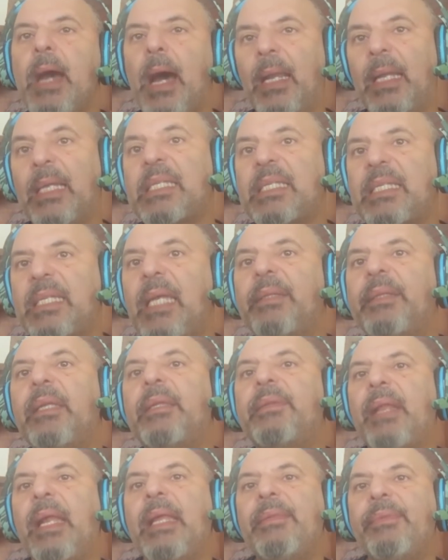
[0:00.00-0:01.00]
a las
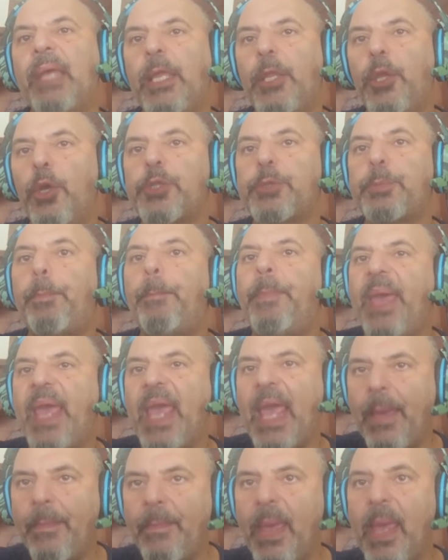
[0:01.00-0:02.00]
7.32
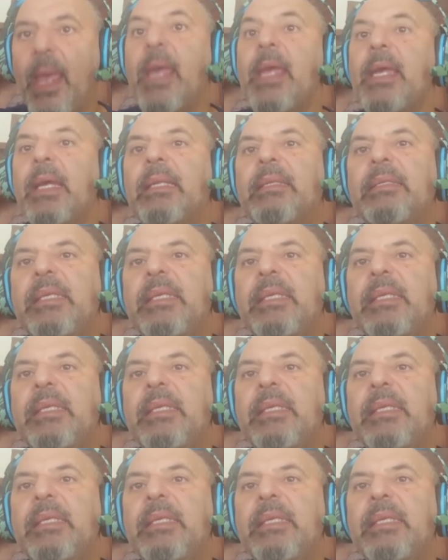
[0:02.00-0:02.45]
pm,